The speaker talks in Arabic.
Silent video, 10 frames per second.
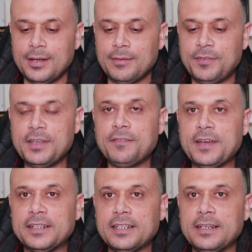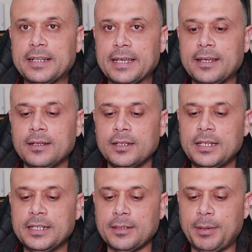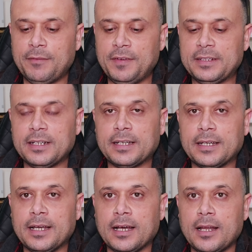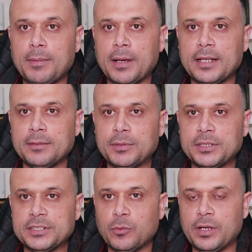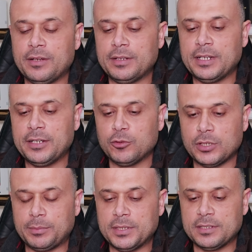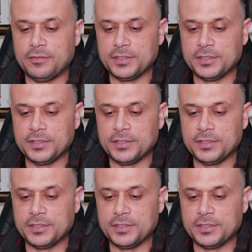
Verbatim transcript: في فئة الكي اللي هي طبعا فئة الكي اغلبها هذه بتنزل وين اللي نسخة بتنزل في